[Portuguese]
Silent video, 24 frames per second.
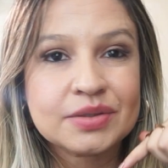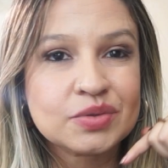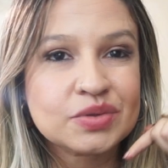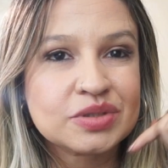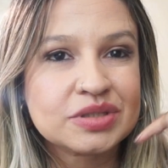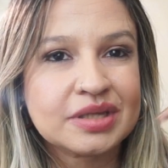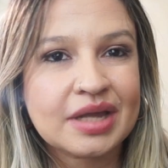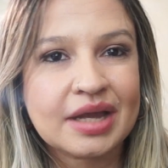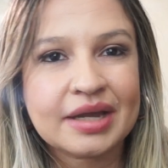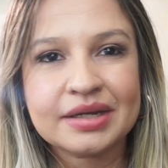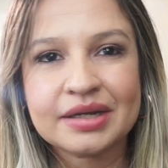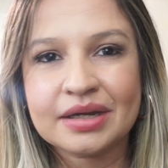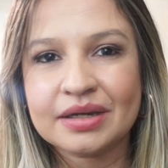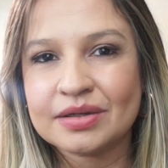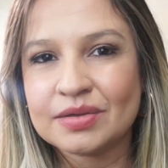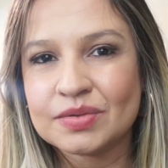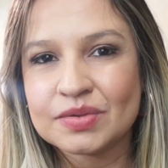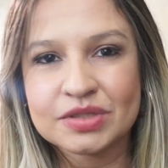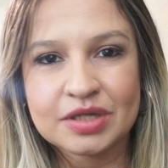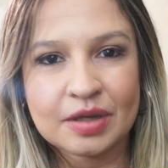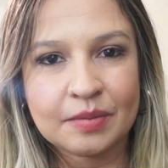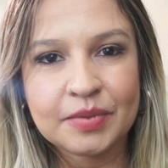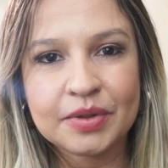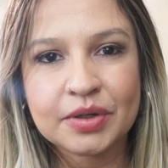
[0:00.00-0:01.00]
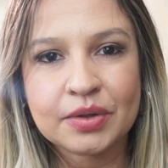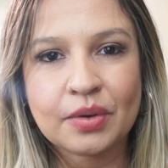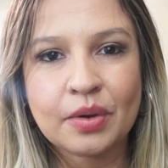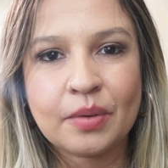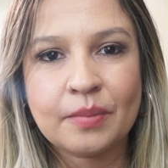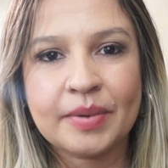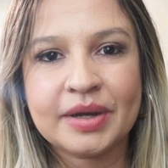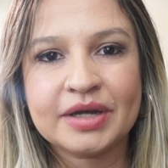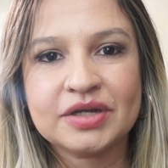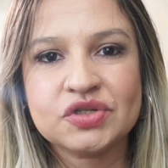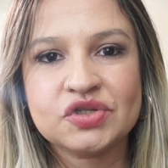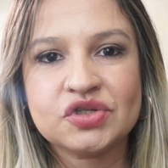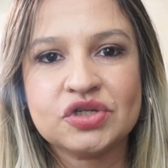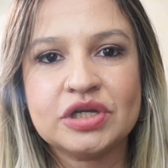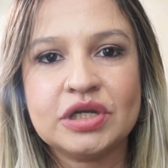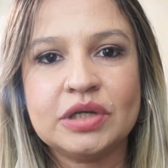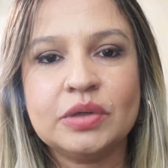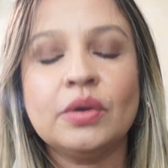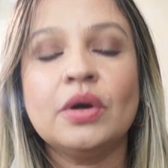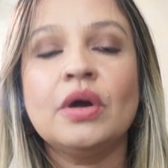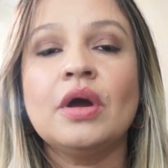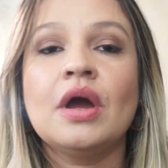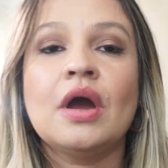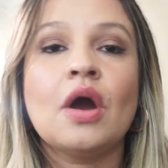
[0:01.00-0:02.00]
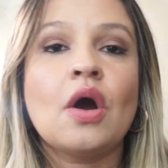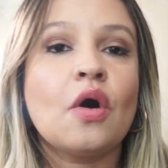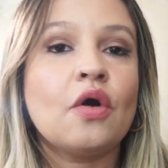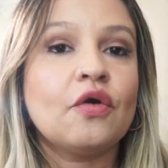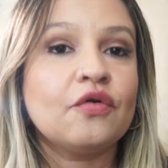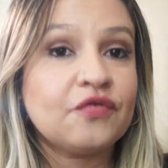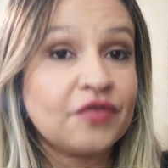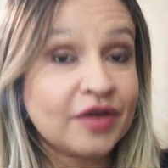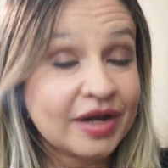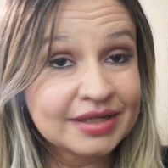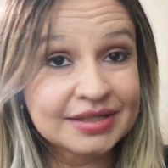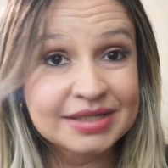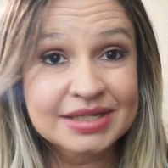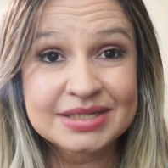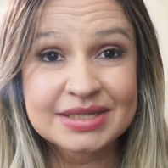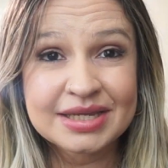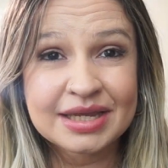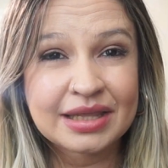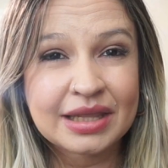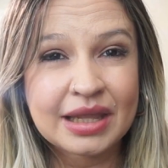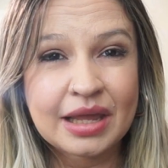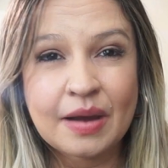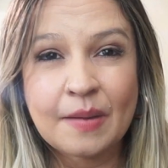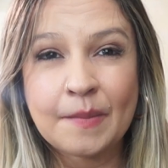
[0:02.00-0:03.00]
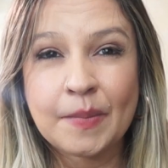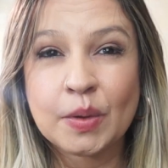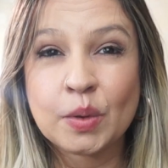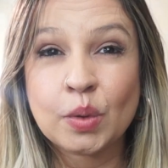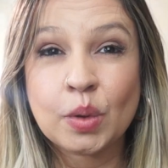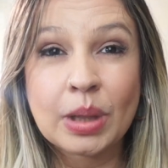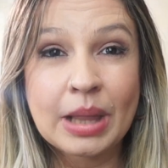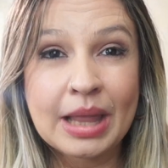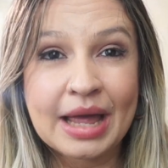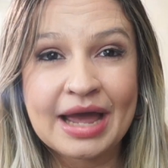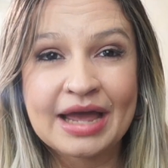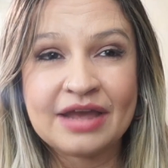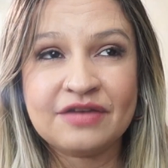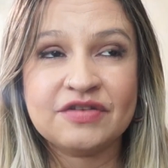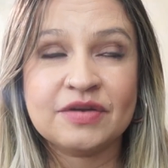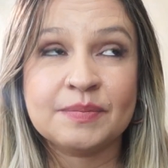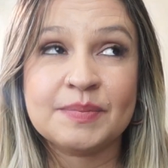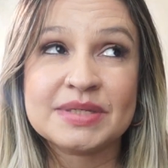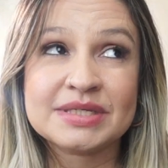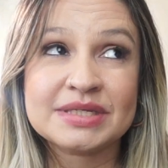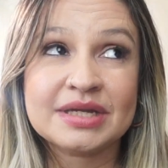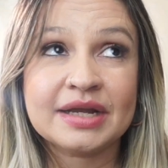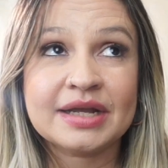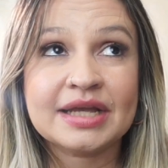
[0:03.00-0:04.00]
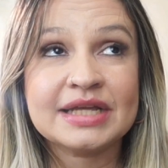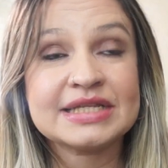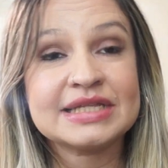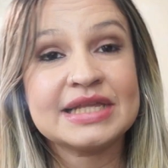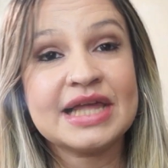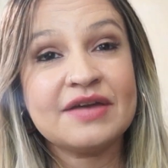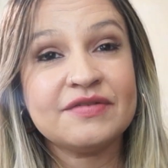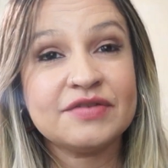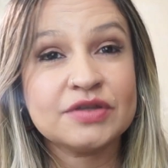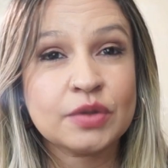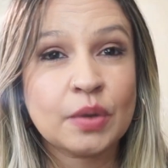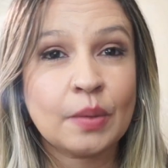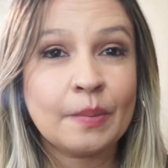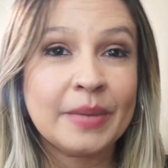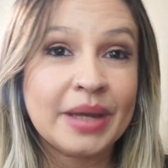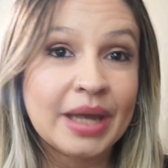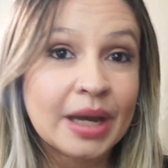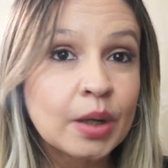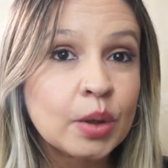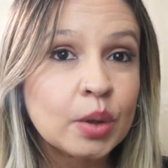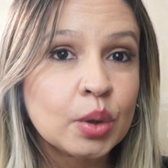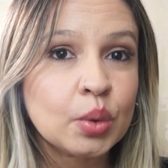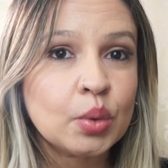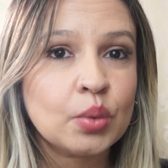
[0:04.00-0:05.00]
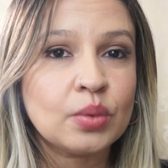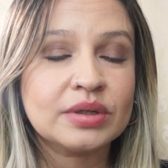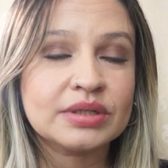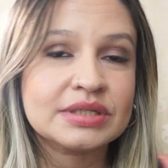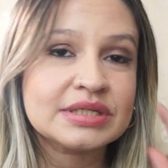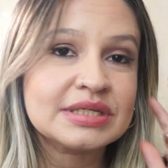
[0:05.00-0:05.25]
no Instagram que eu sempre compartilho, ofertas relâmpago, live, apesar que as lives estão meio crua,